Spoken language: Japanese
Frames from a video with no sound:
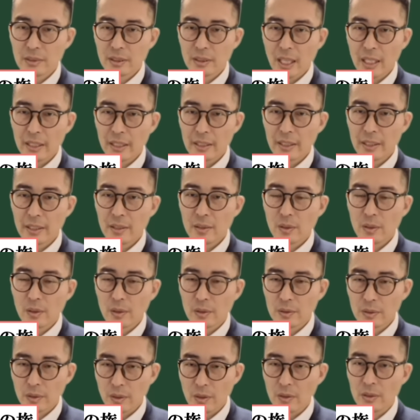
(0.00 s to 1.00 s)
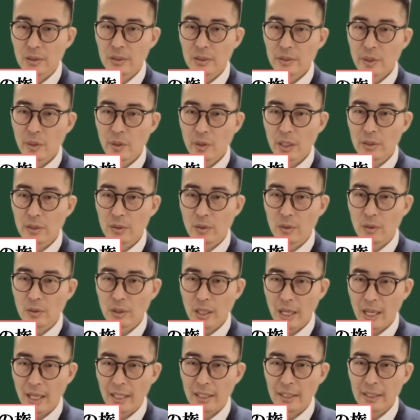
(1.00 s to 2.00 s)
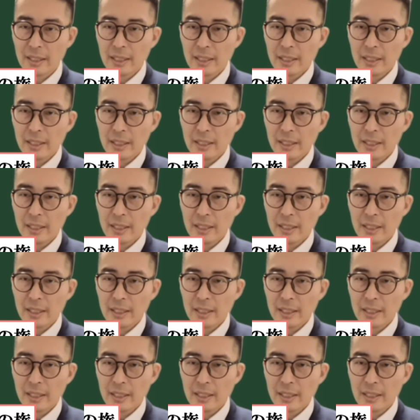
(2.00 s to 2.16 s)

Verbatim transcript: だいいっ項の許可のほか、